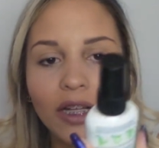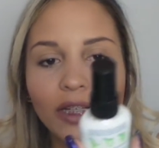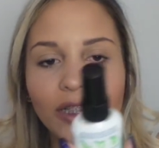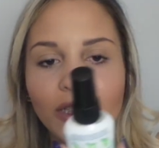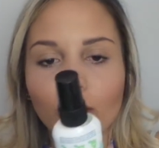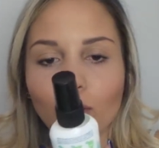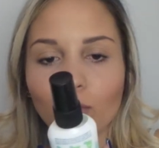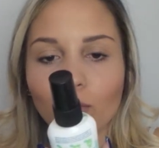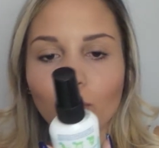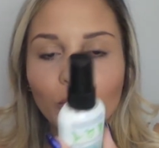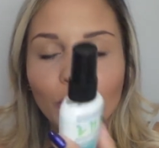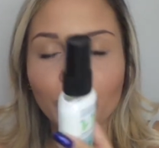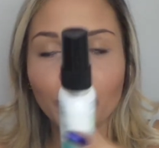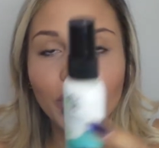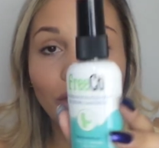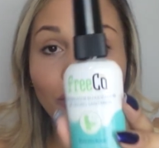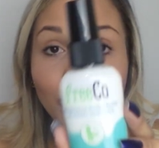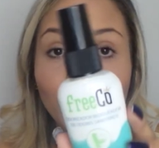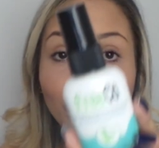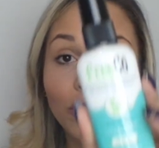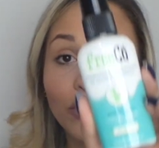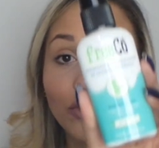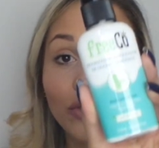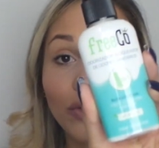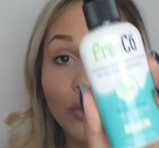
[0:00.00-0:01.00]
que é o
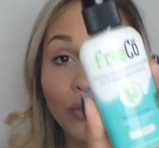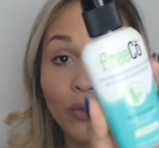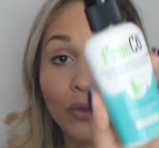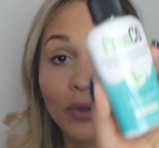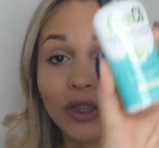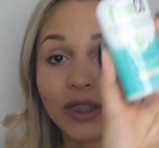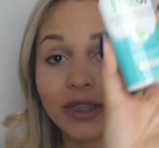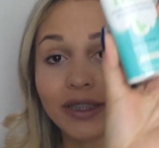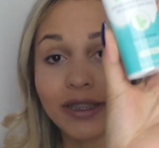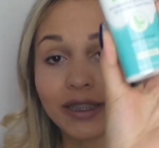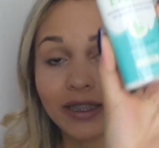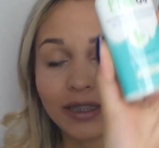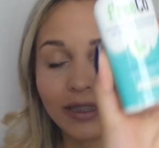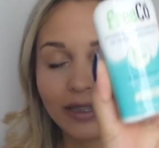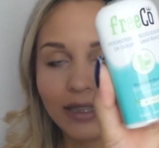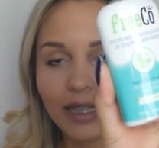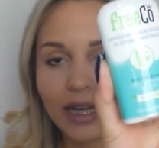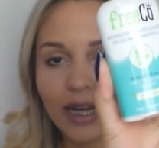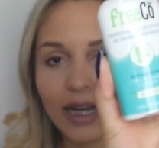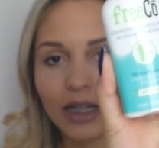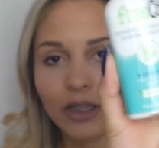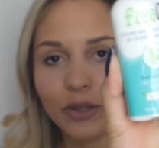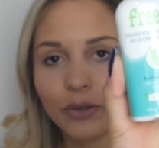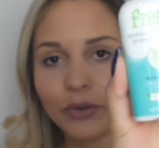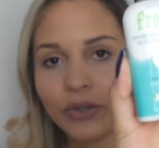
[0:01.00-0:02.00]
bloqueador de odores
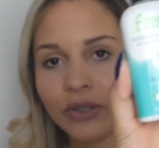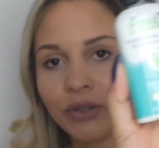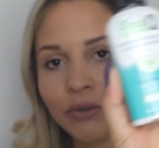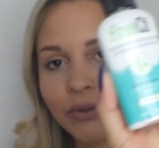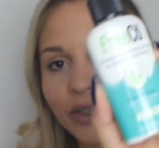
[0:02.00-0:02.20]
sanitários.